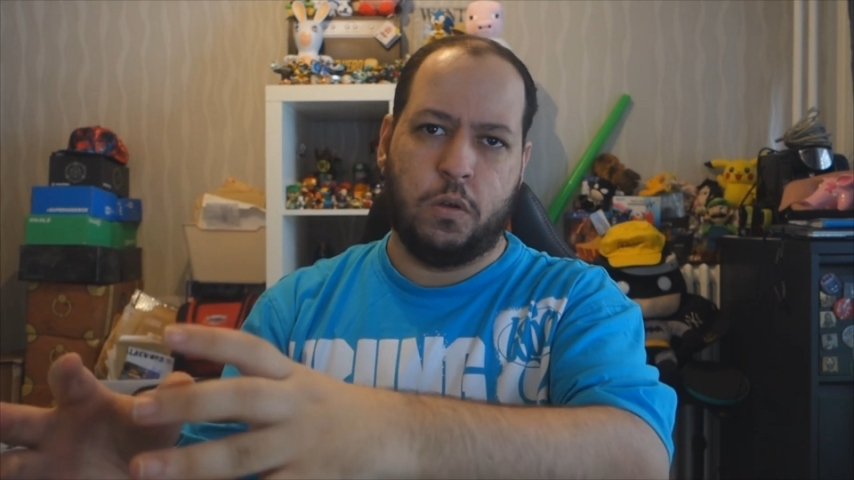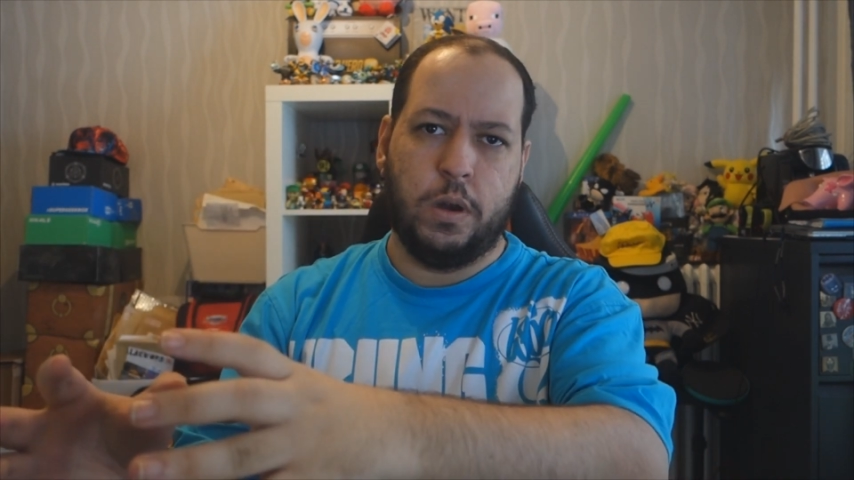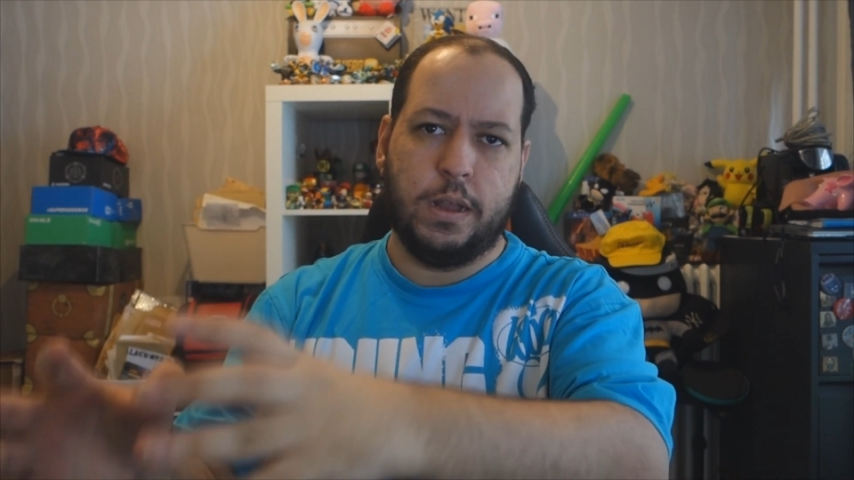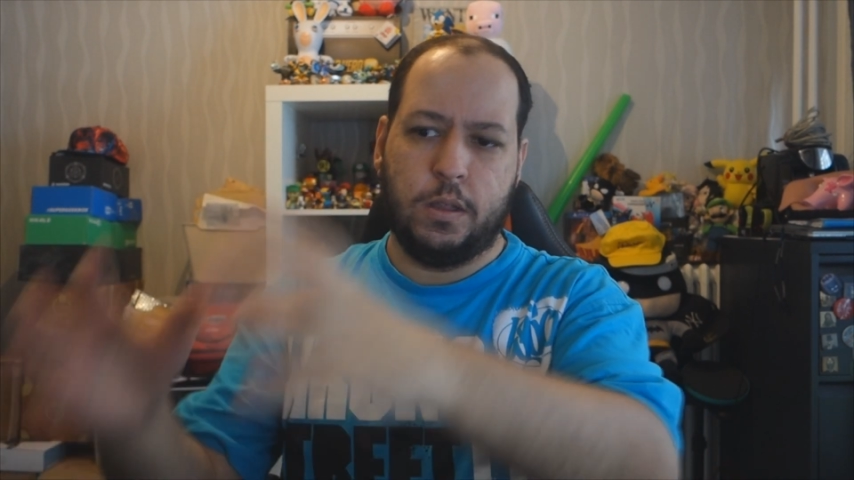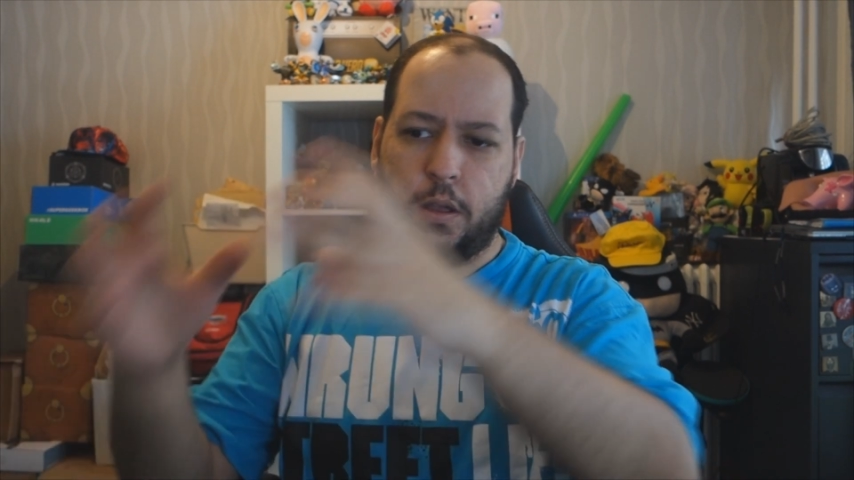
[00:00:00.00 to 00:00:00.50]

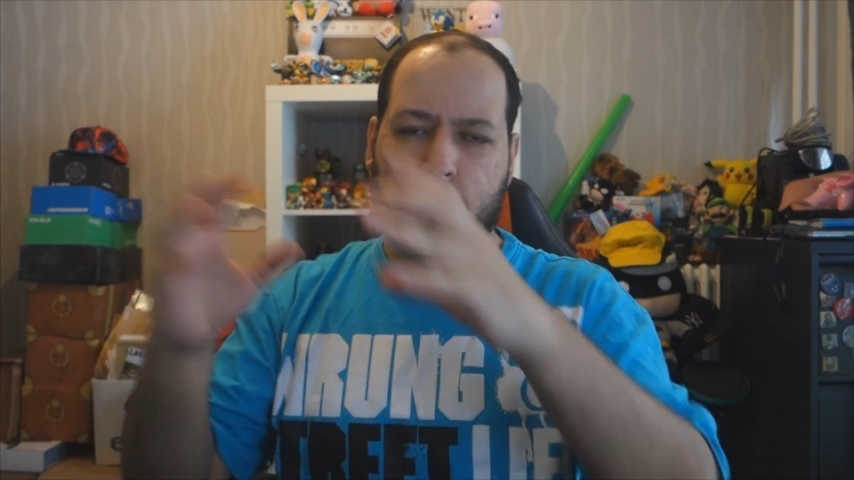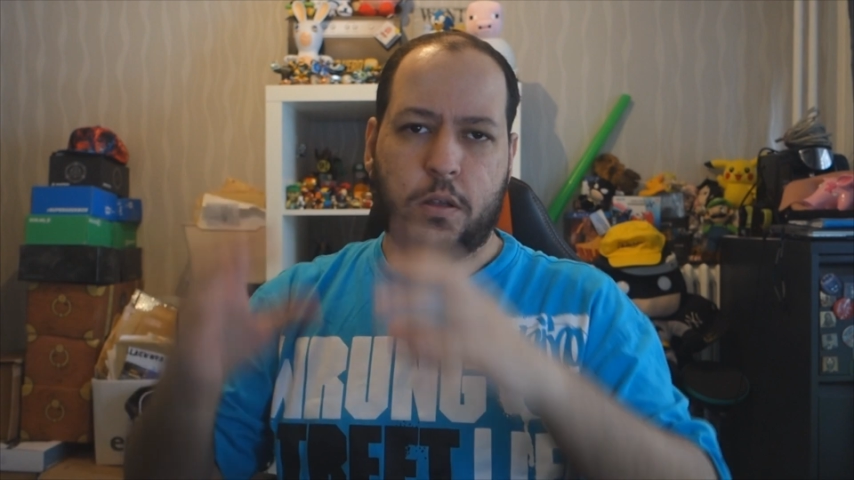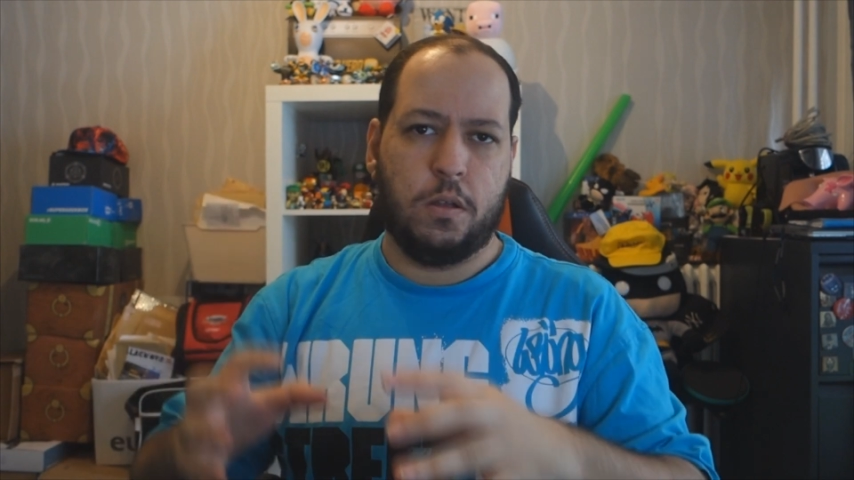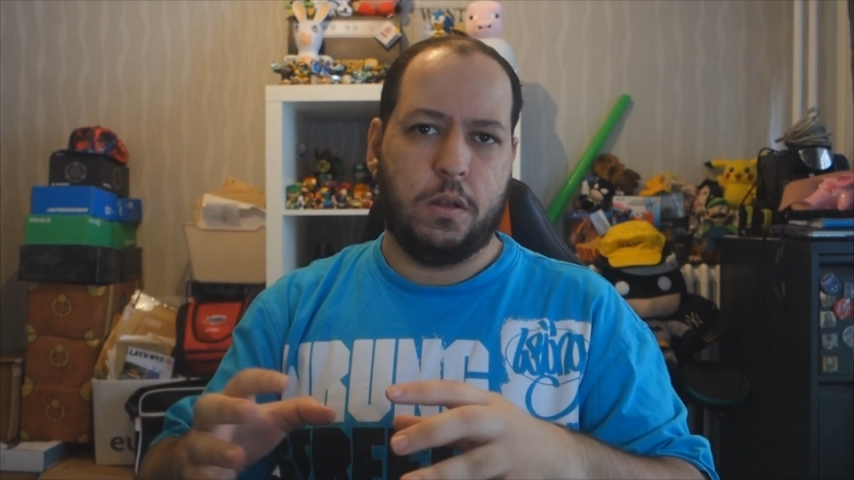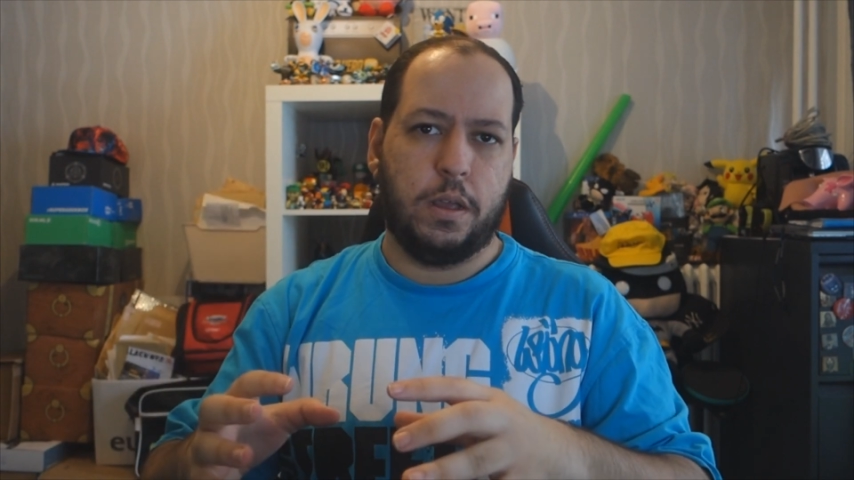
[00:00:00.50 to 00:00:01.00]

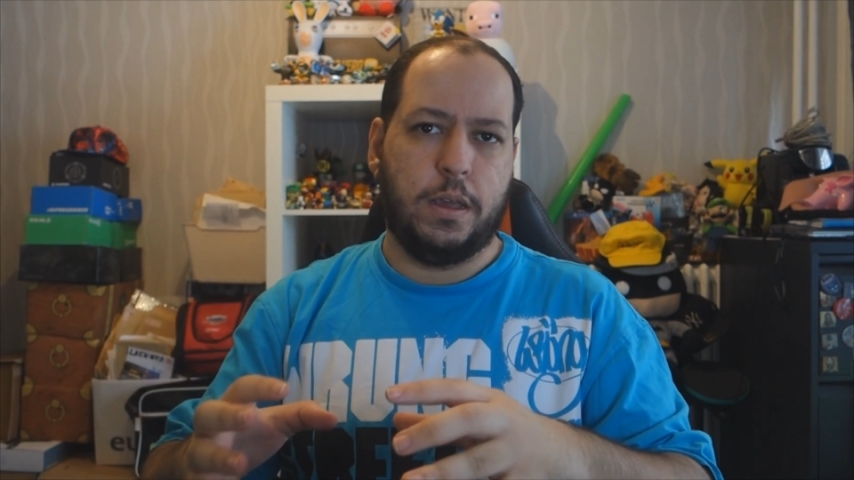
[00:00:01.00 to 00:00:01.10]
collector,